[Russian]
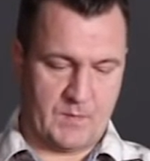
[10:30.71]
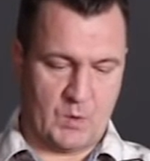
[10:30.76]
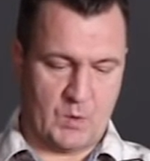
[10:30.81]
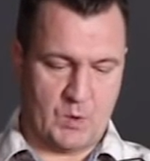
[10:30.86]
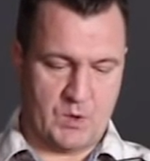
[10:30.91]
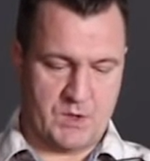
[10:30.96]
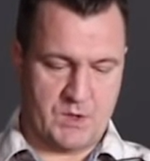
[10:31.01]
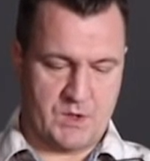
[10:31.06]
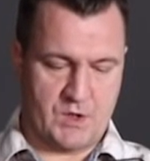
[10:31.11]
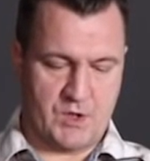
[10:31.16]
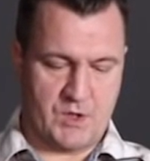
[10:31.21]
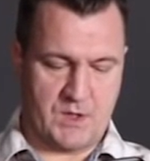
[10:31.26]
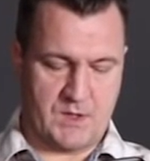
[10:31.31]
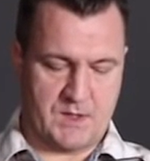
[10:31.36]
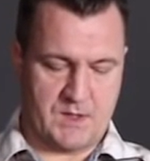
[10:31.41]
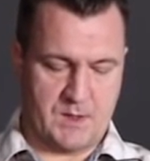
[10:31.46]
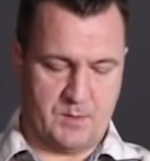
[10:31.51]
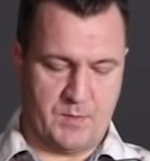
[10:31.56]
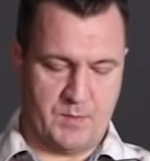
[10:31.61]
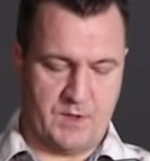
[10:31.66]
То есть
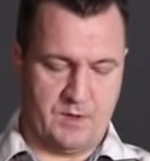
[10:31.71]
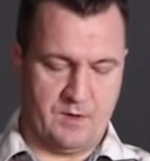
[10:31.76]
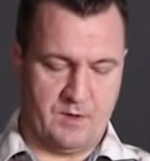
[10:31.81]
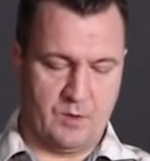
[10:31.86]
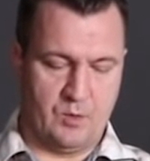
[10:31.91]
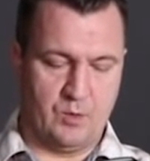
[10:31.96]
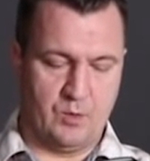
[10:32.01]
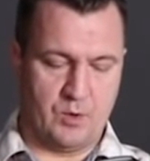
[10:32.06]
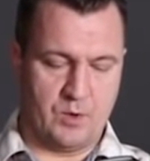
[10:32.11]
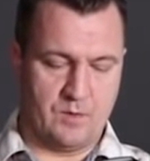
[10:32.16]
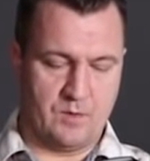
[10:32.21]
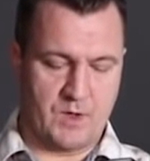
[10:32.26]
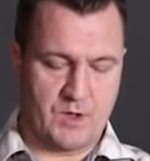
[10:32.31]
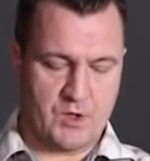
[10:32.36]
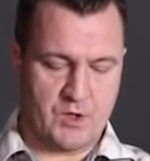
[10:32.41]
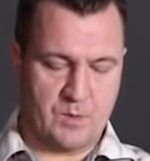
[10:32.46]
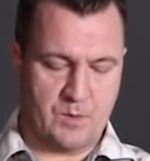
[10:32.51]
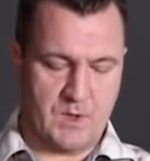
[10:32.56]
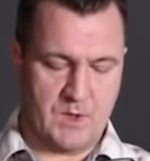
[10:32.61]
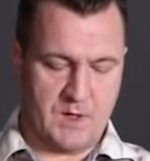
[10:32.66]
сейчас я переведу ее в
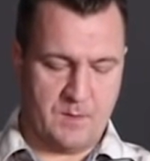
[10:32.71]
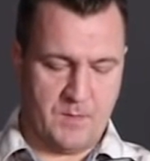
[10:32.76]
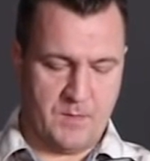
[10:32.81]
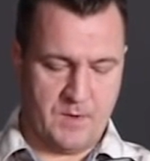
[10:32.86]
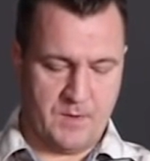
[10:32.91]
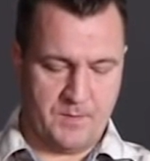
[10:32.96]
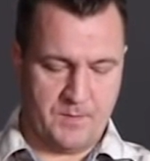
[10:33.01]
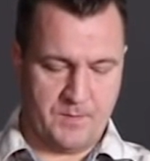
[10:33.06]
режим M,